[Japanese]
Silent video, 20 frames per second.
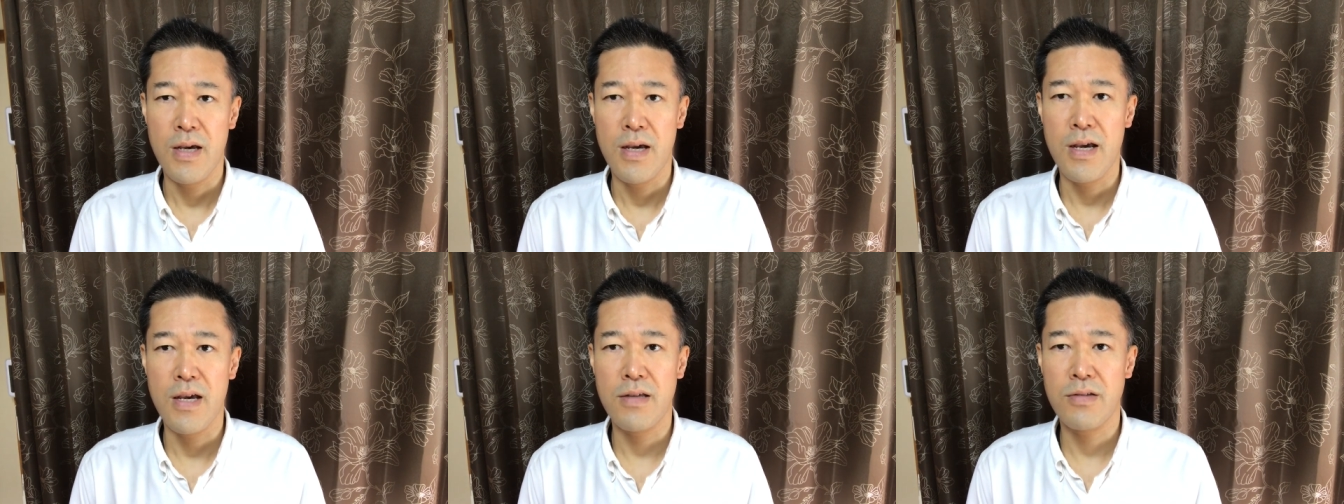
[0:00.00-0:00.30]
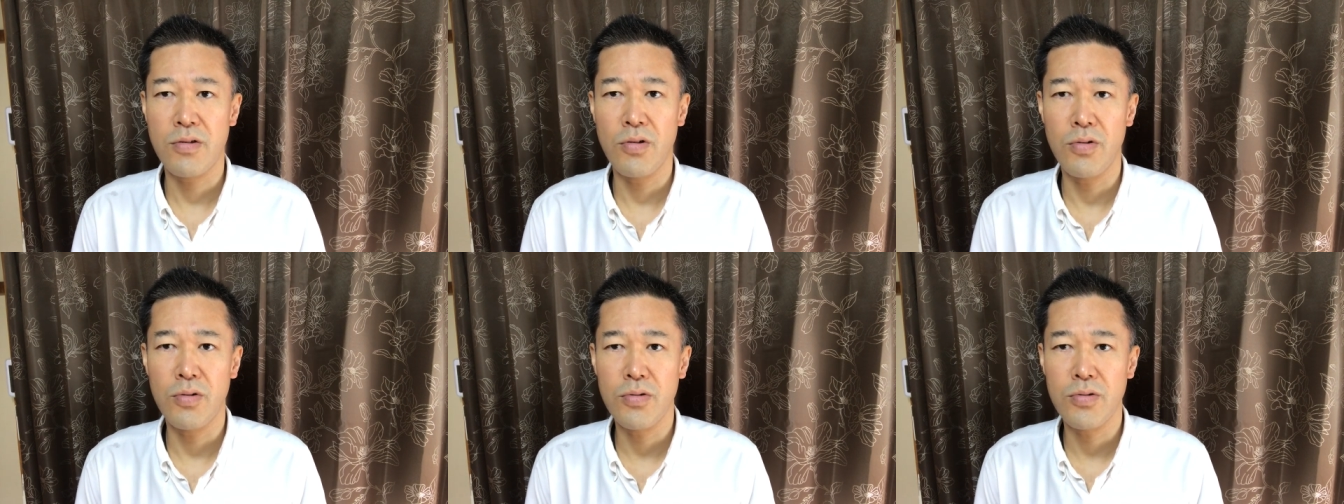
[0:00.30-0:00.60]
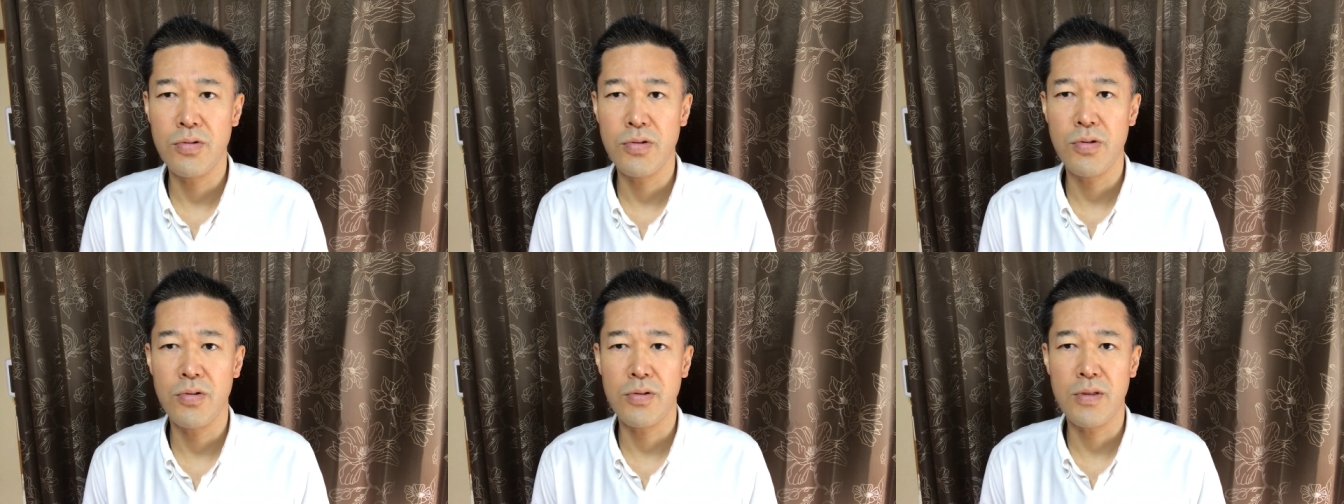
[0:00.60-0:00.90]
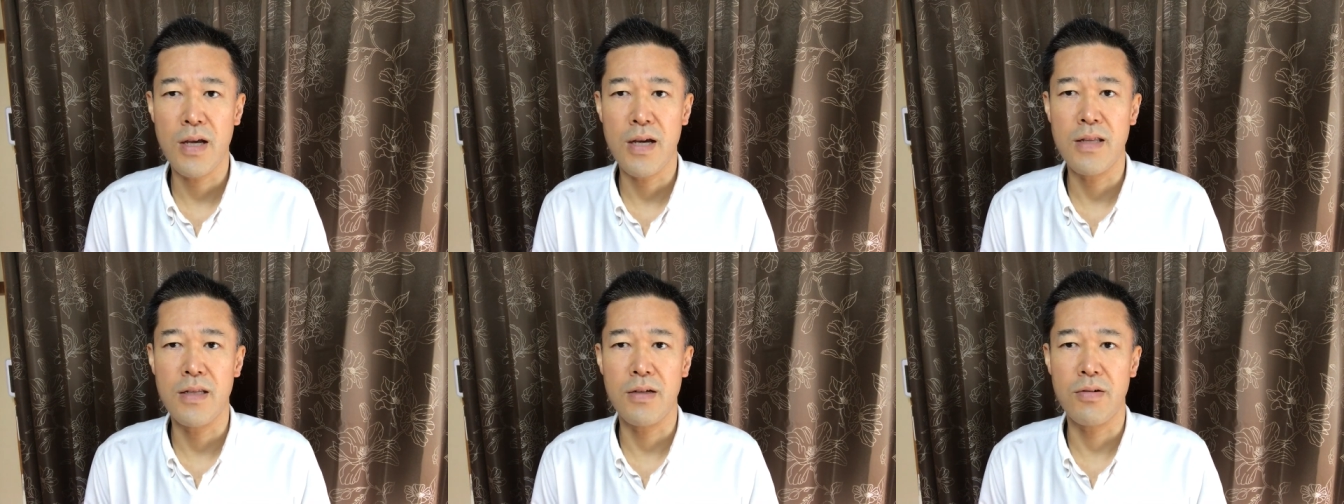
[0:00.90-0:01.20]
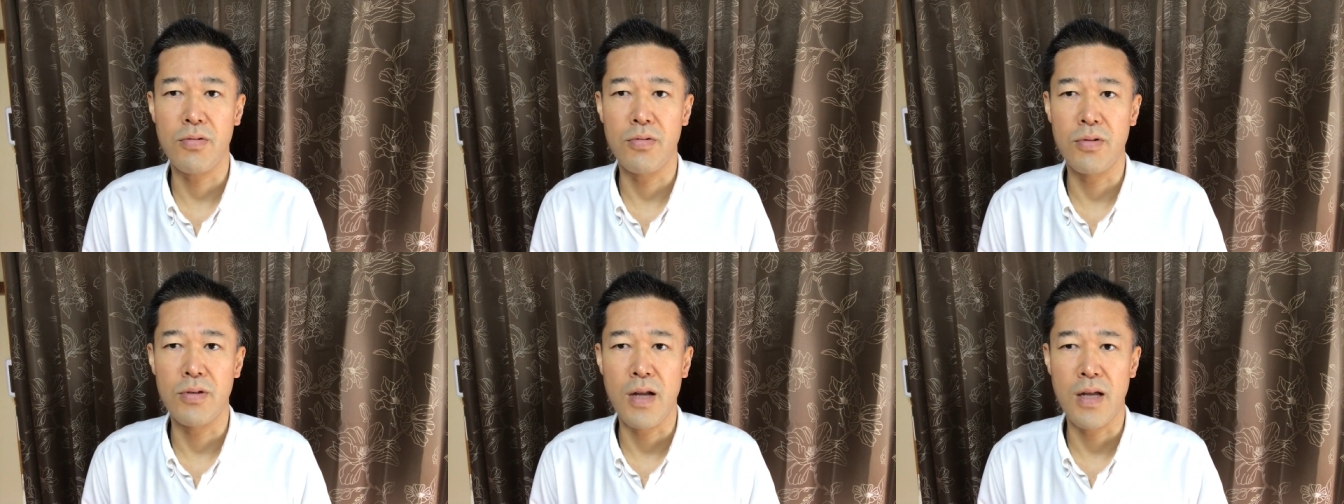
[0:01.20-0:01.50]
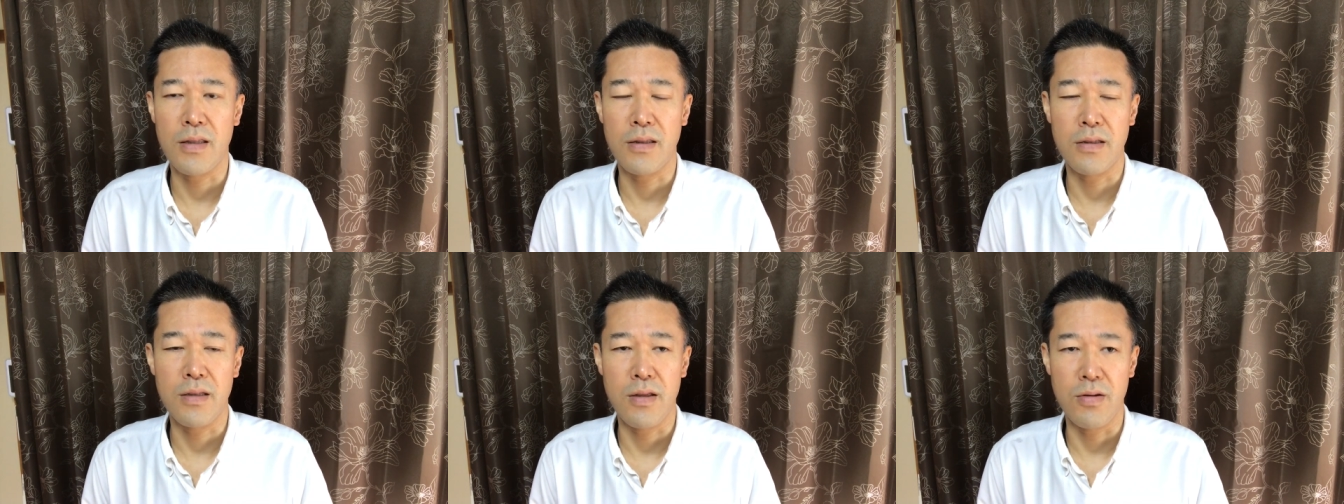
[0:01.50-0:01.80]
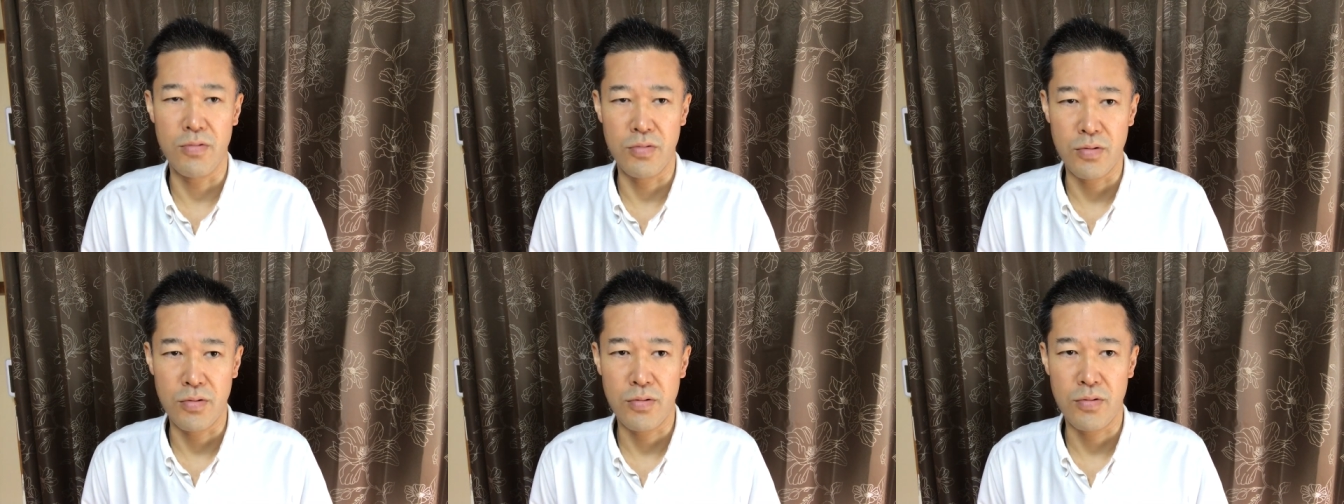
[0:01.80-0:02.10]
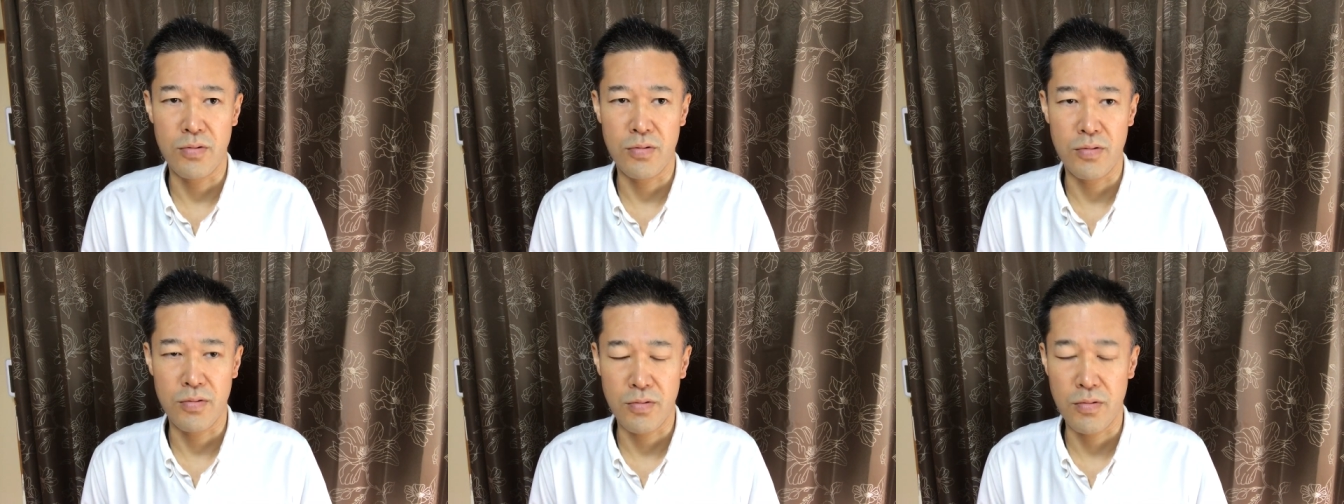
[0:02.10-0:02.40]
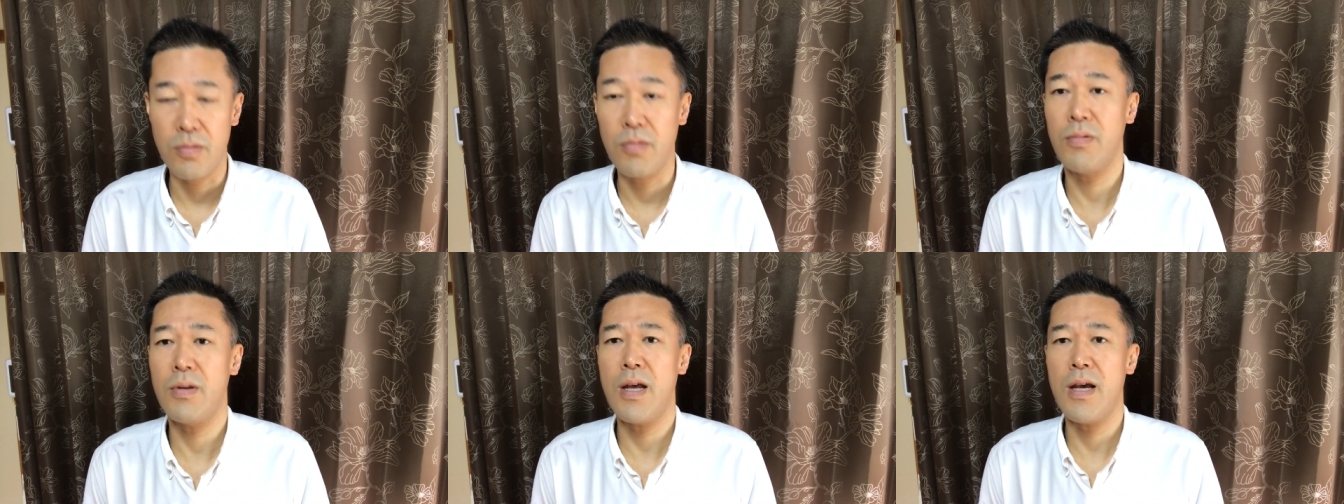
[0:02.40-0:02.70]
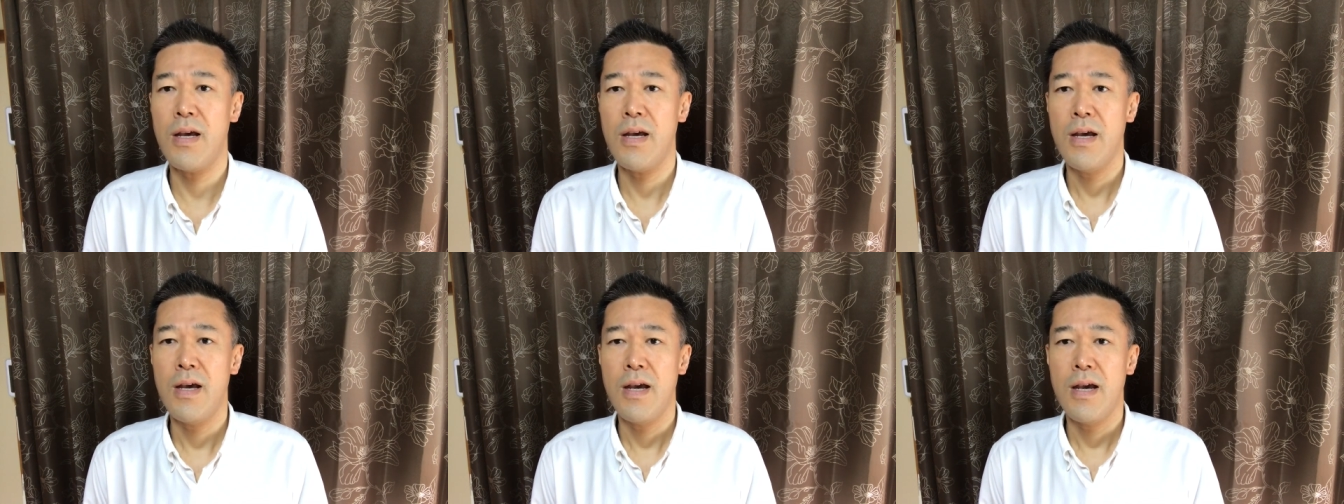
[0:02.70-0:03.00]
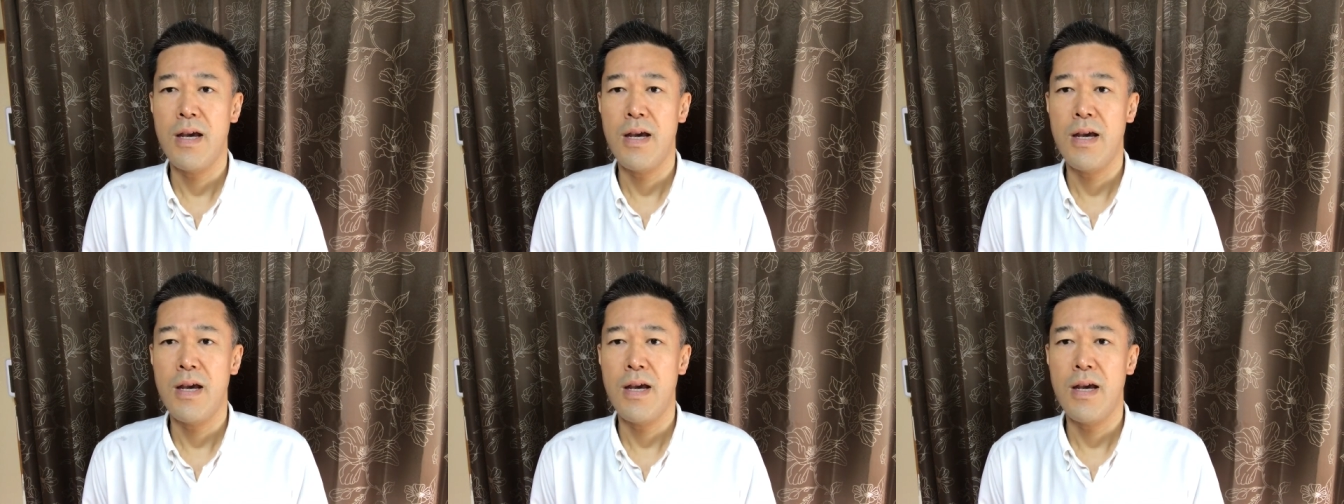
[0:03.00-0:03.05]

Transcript: えー、そういう状態にこうなってるで、